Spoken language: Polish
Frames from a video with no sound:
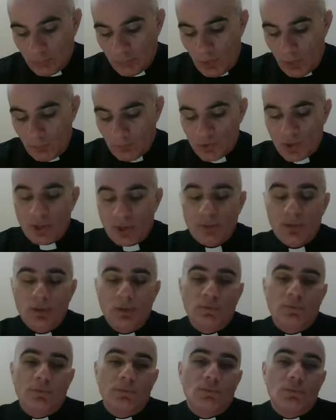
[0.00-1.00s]

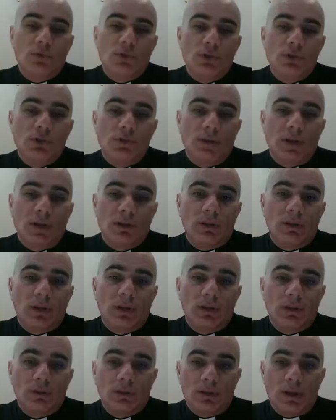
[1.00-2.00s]
obrzędy w mszy
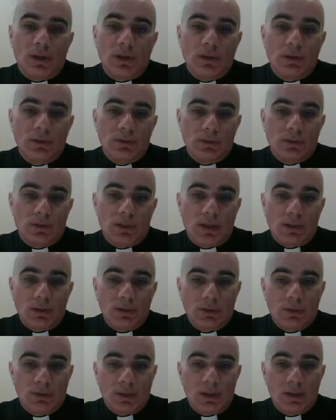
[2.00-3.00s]
świętej. Dodaje, zostanie
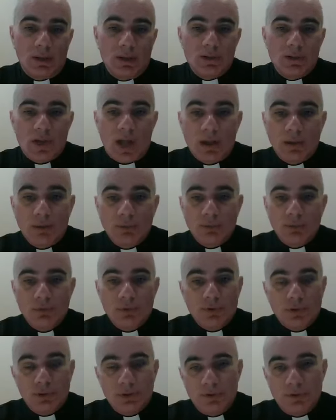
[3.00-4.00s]
dodany sanctus,
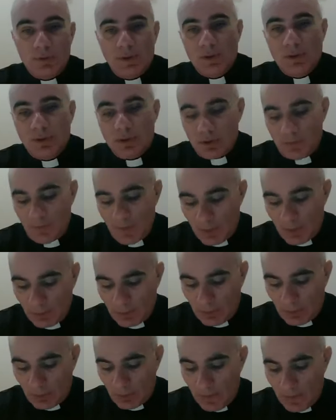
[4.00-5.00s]
czyli święty
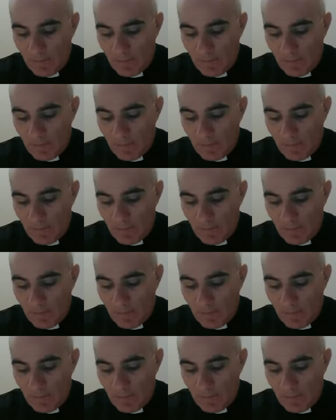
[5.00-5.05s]
święty.